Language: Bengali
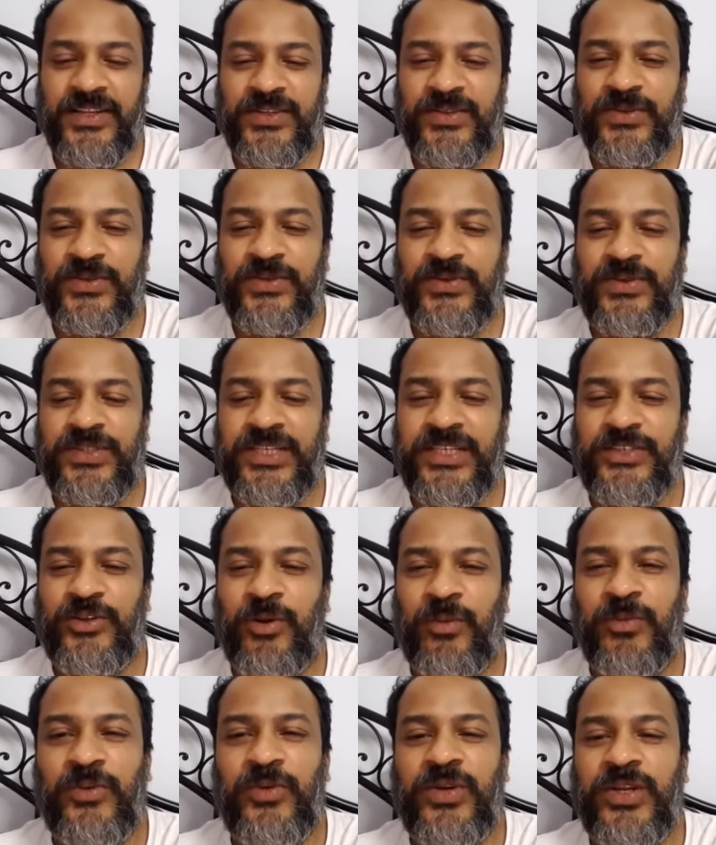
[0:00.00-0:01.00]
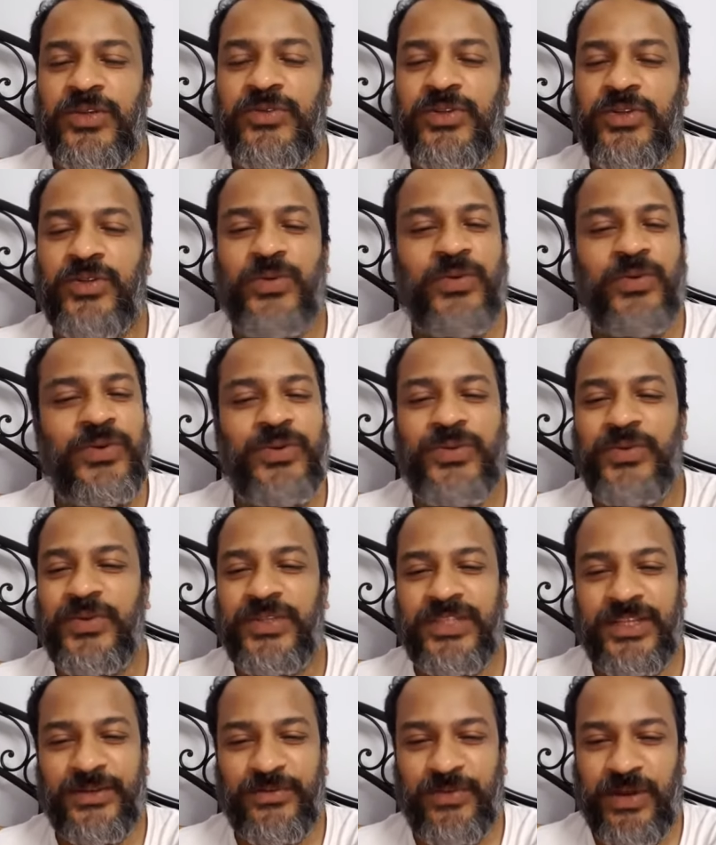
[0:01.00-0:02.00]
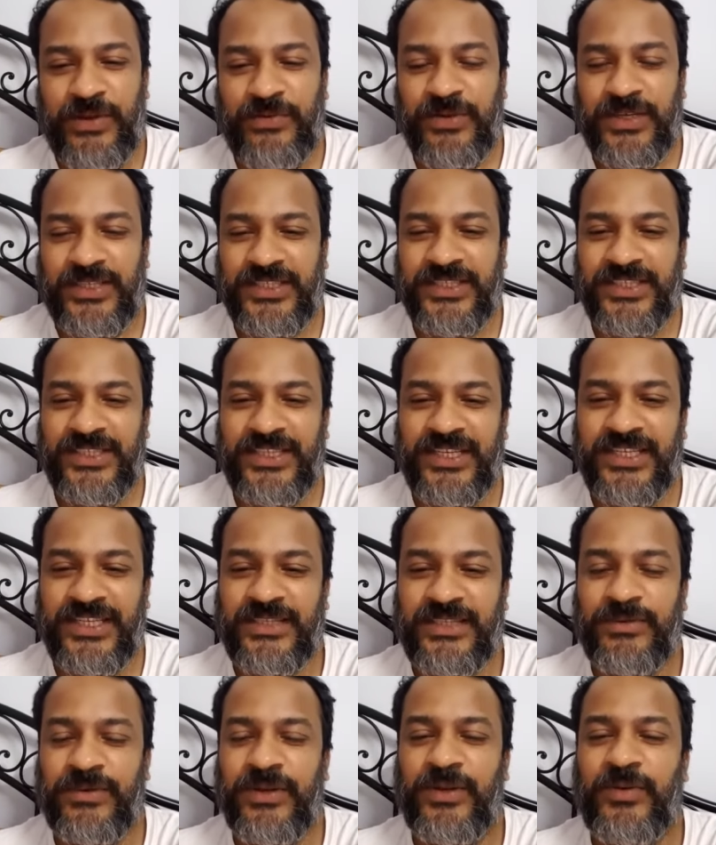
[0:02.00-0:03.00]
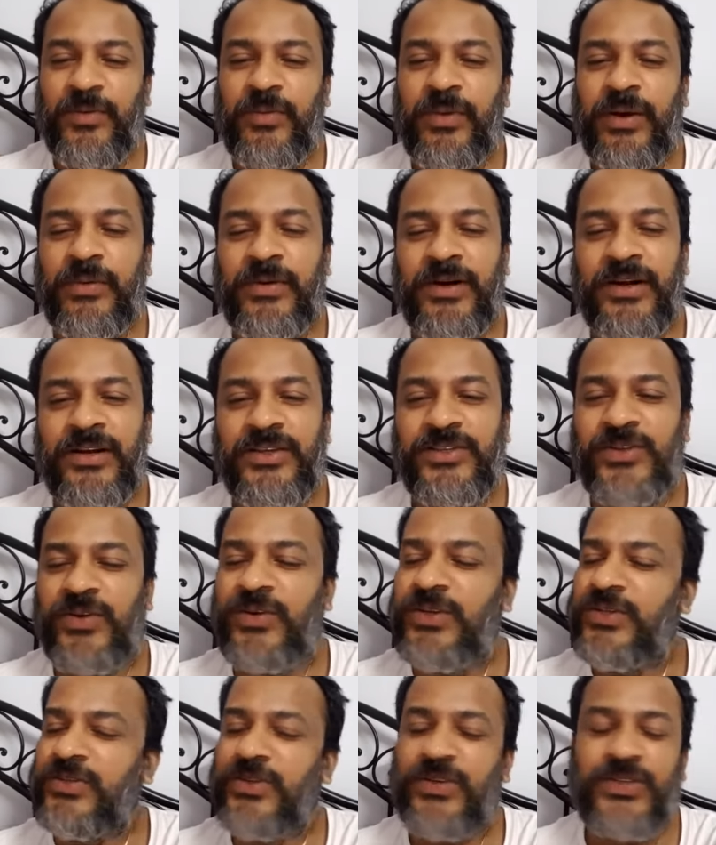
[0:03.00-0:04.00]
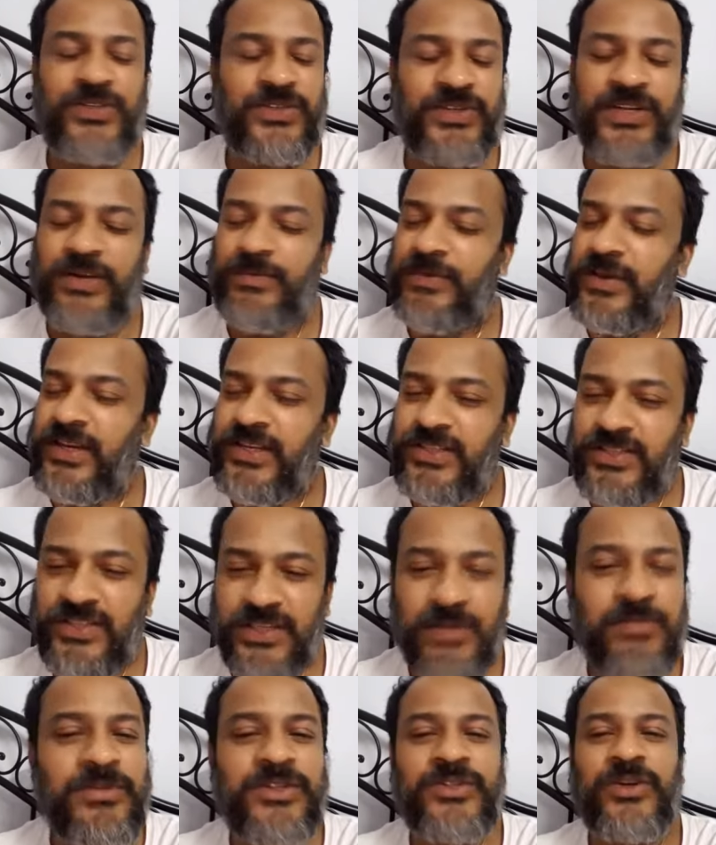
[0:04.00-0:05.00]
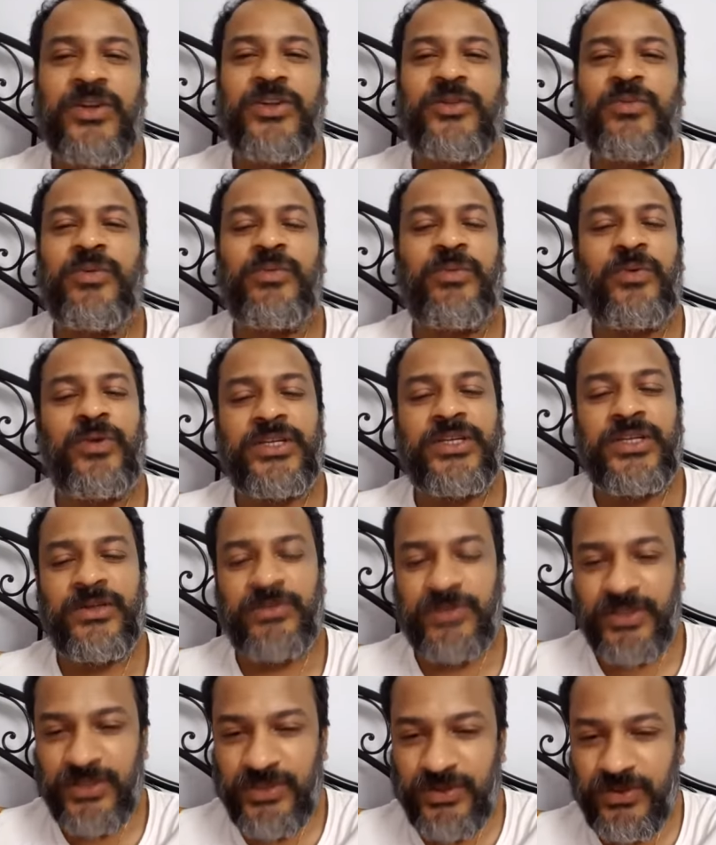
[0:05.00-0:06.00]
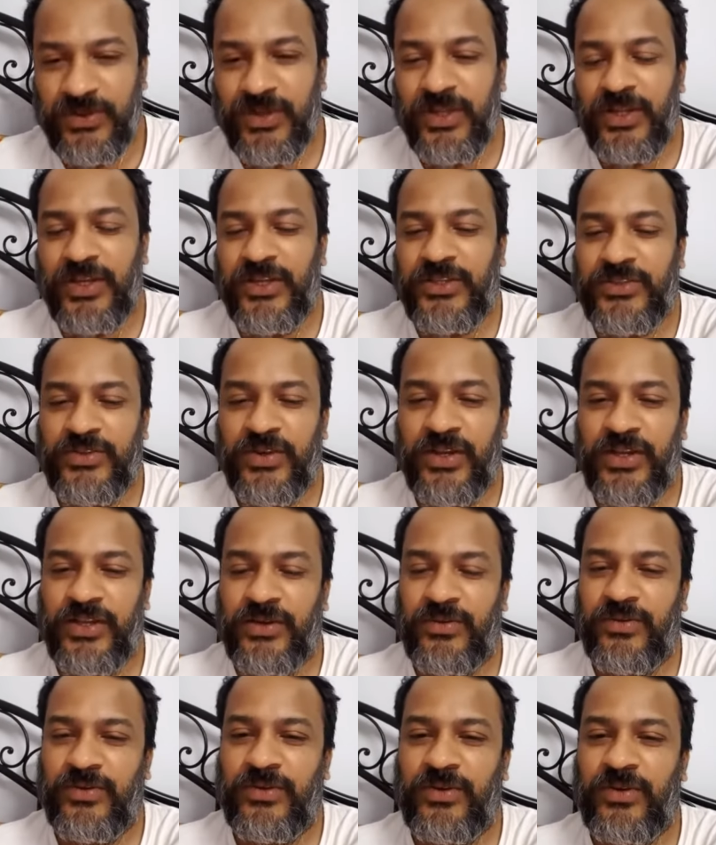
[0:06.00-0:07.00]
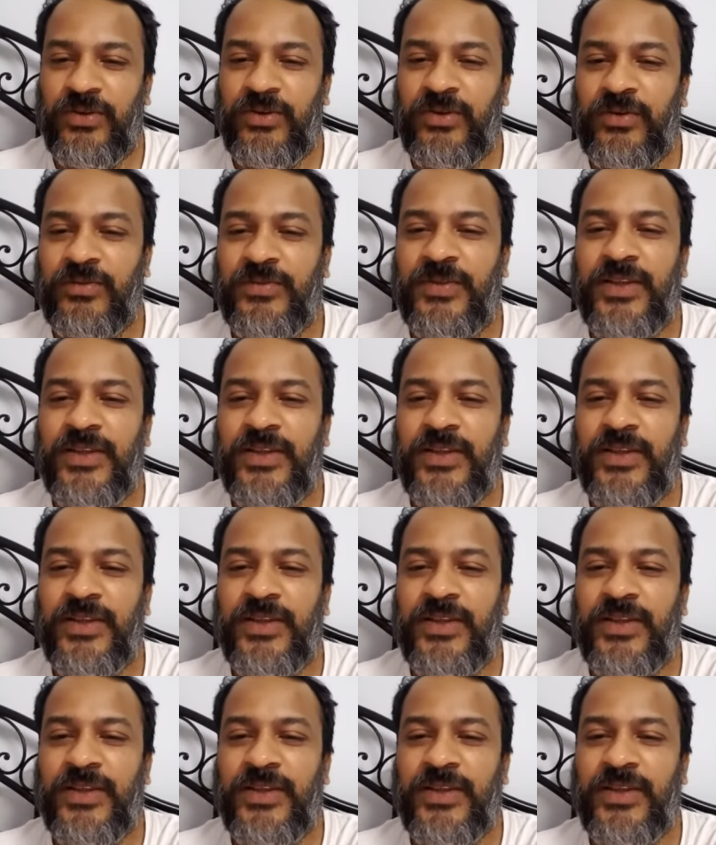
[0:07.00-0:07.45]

তো সেই শব্দটা শুনে দৌড়ে দৌড়ে তার ওয়াইফ আসে এসে বলে ও বাবা সরি সরি সরি আমি এক্সট্রিমলি সরি তুমি পড়ে যাওনি তো জলে কোনো রকম